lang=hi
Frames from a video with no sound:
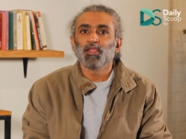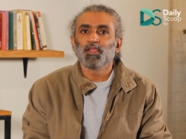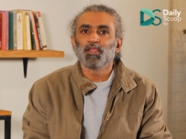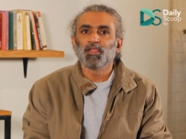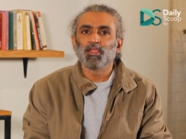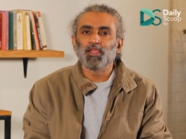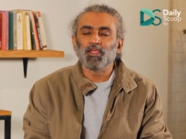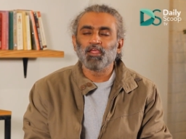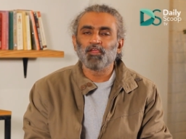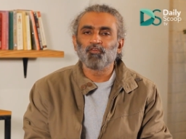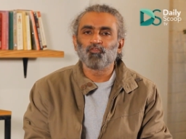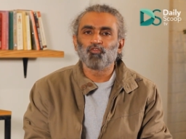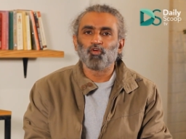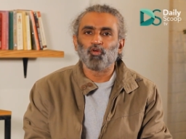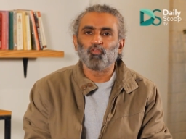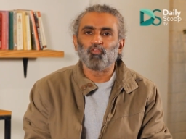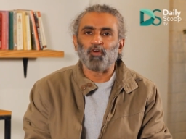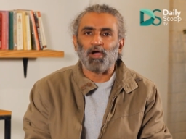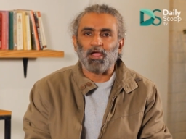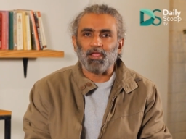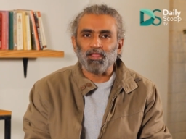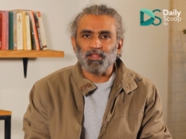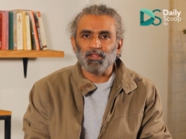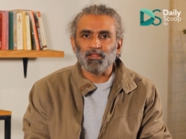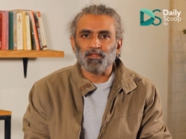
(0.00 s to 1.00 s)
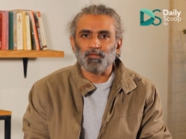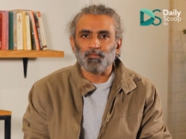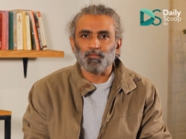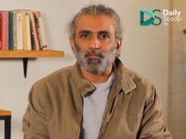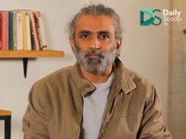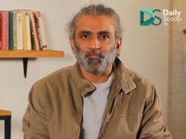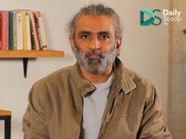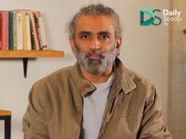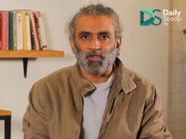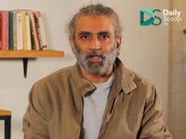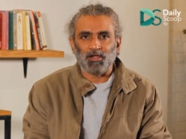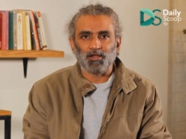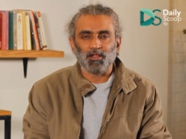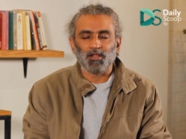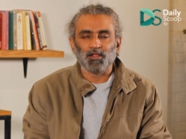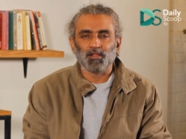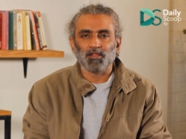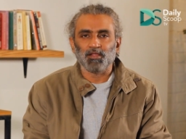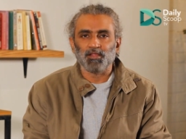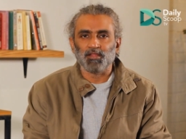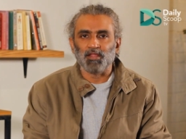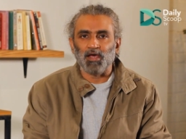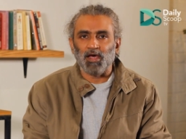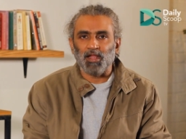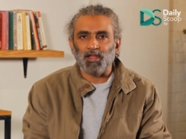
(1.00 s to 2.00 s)
ही वो वाद एक फेडरल
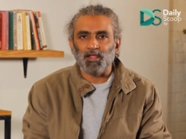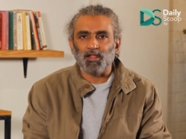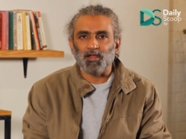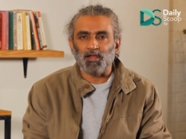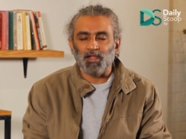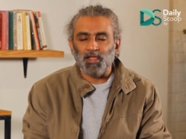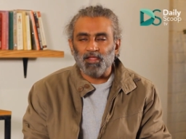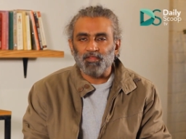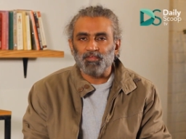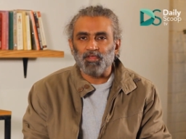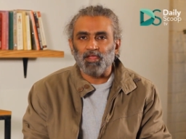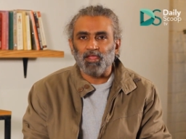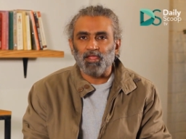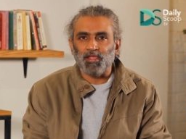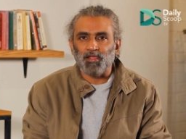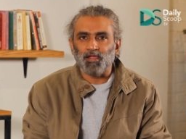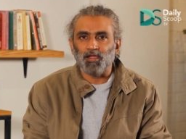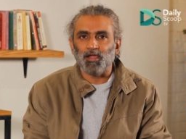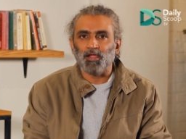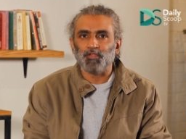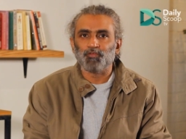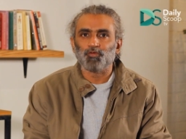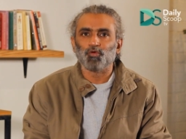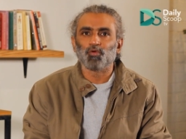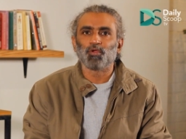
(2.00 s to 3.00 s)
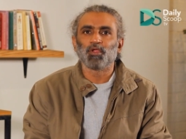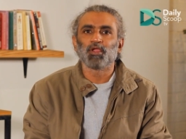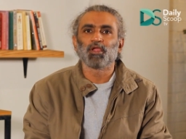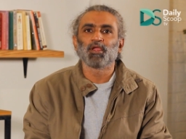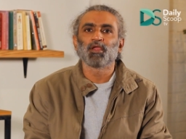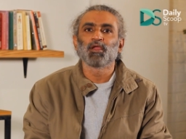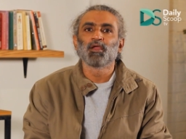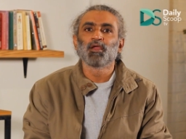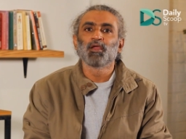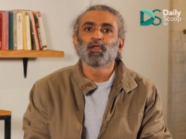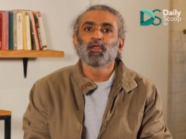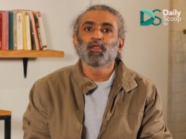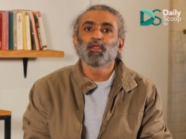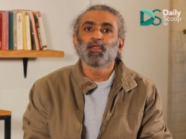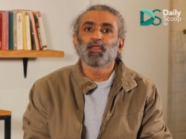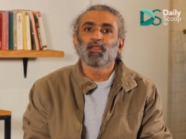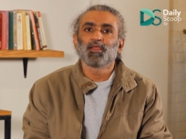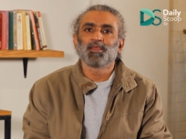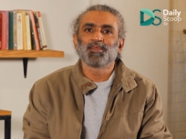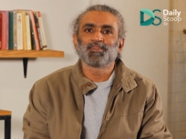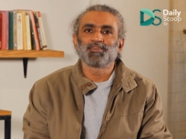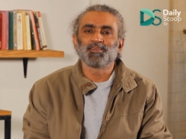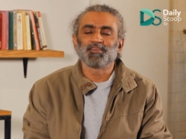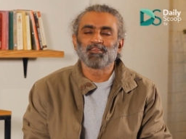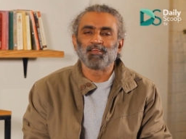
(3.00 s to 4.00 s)
इदारा रह जाएगा जो कि
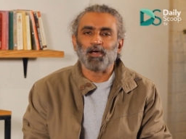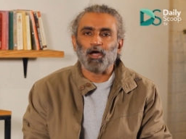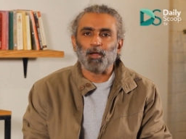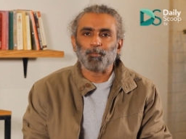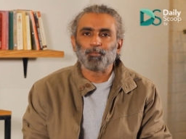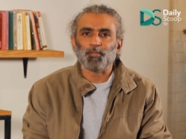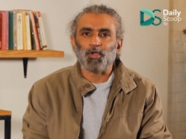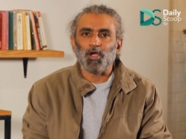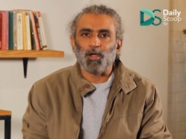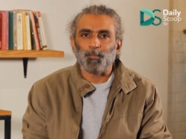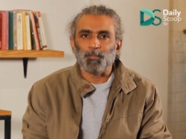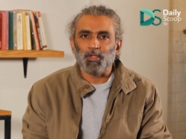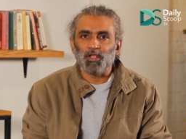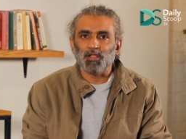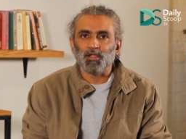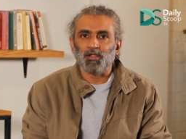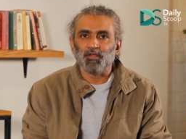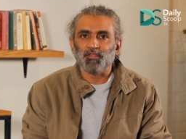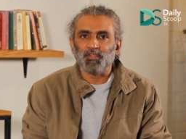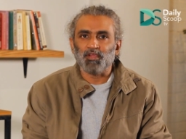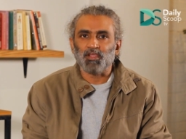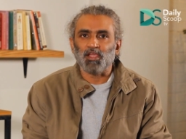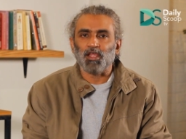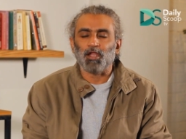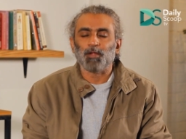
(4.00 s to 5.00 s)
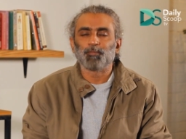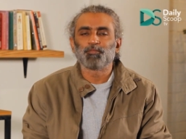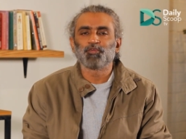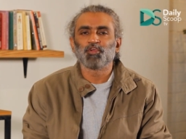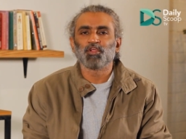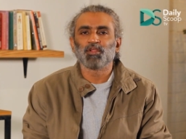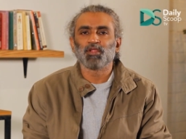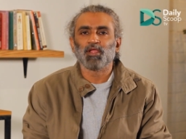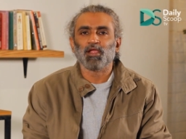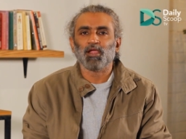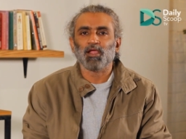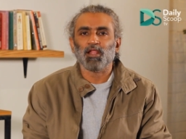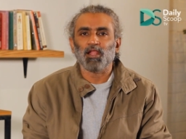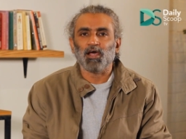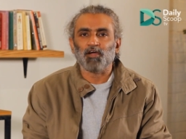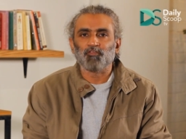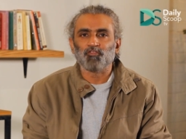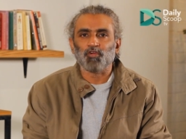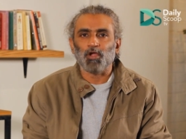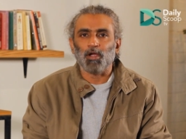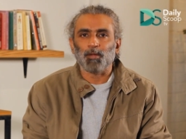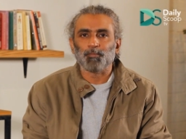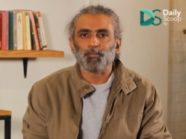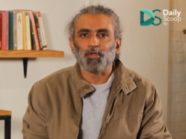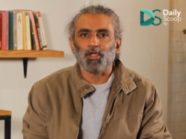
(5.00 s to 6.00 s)
एहतसाब का अमल कर से करप्शन के ख़िलाफ़
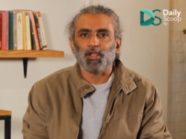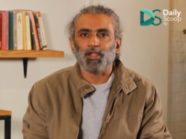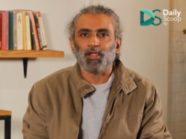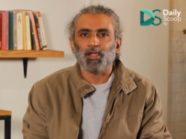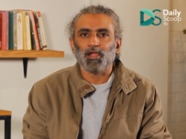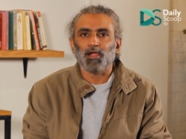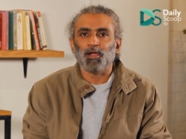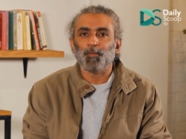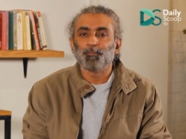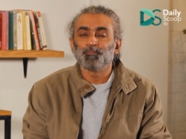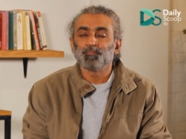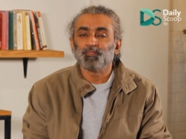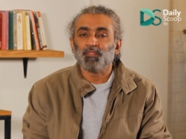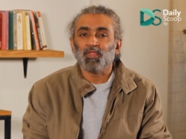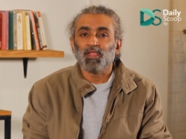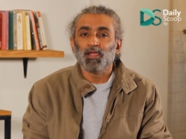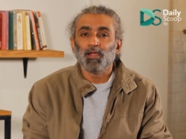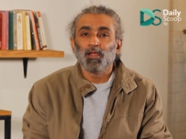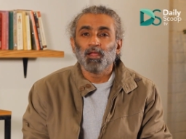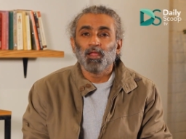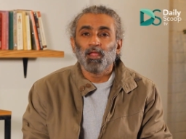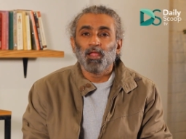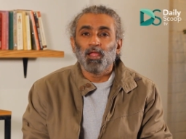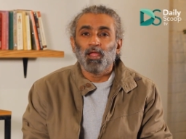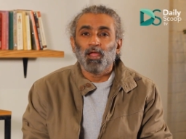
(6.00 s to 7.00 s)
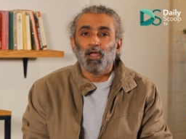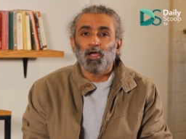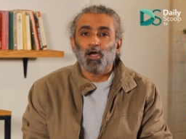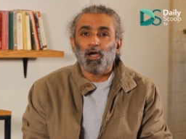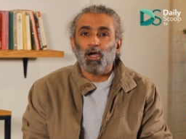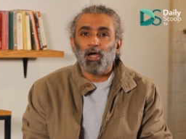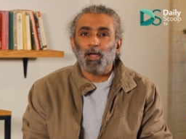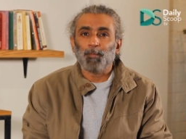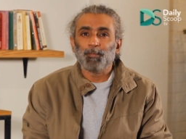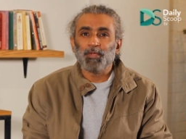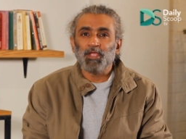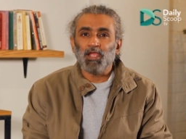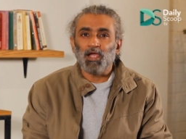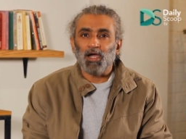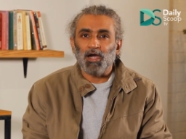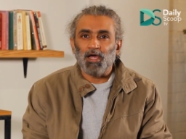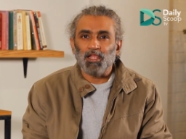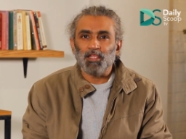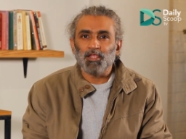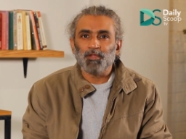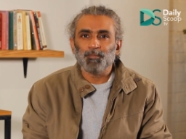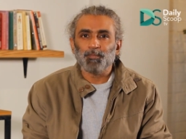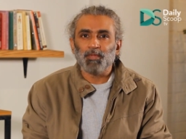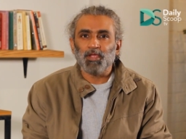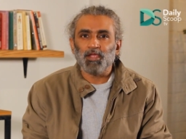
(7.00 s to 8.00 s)
काम करेगा अभी
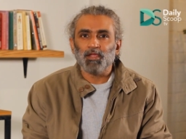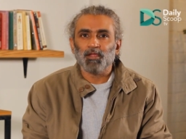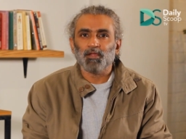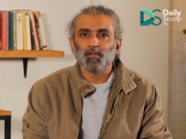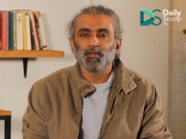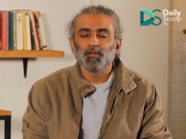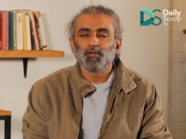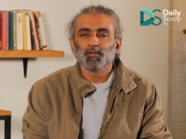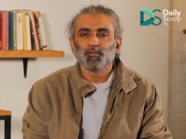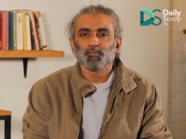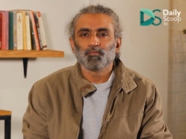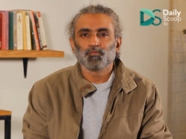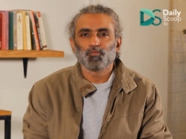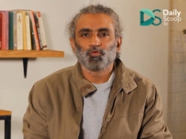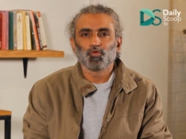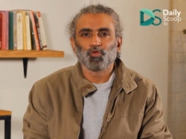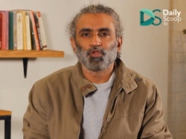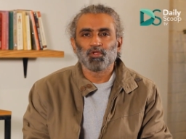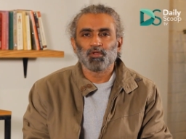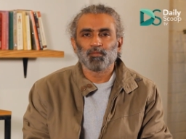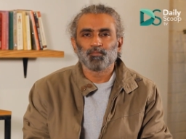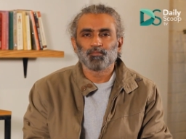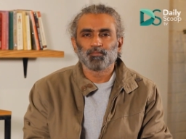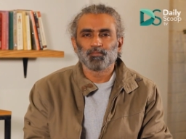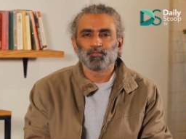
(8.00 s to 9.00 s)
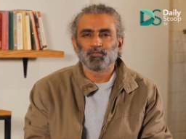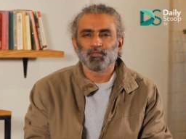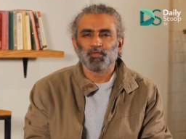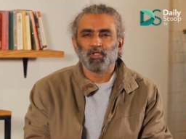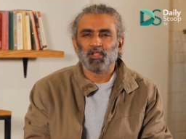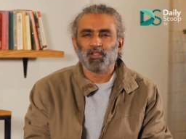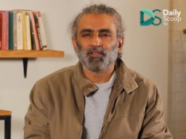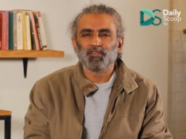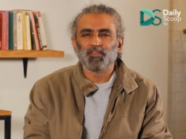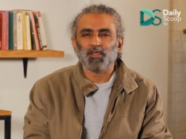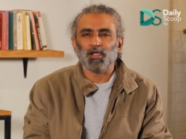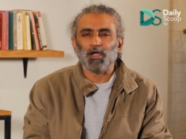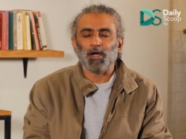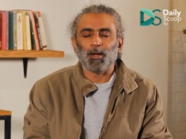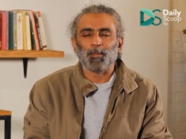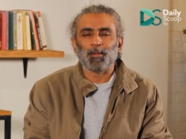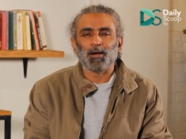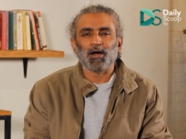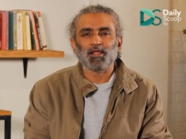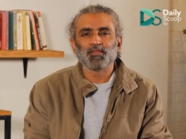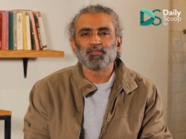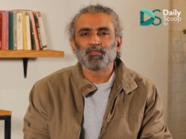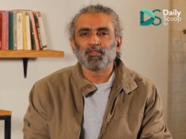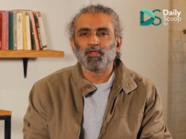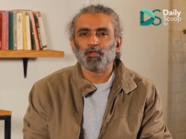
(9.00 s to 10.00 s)
हाल ही में गुजर
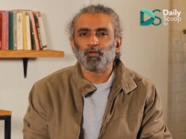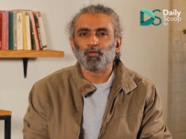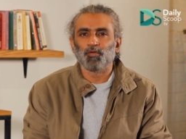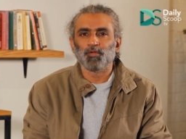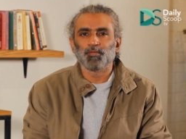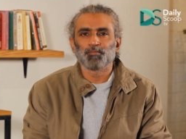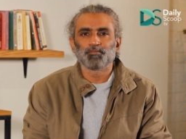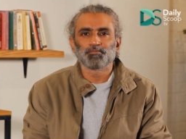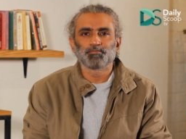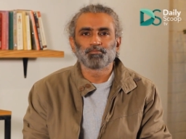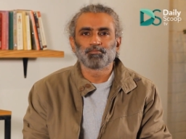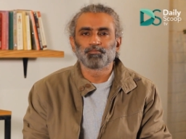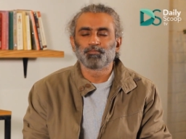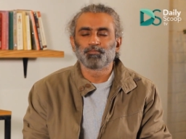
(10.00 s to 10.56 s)
इंतबात से कोई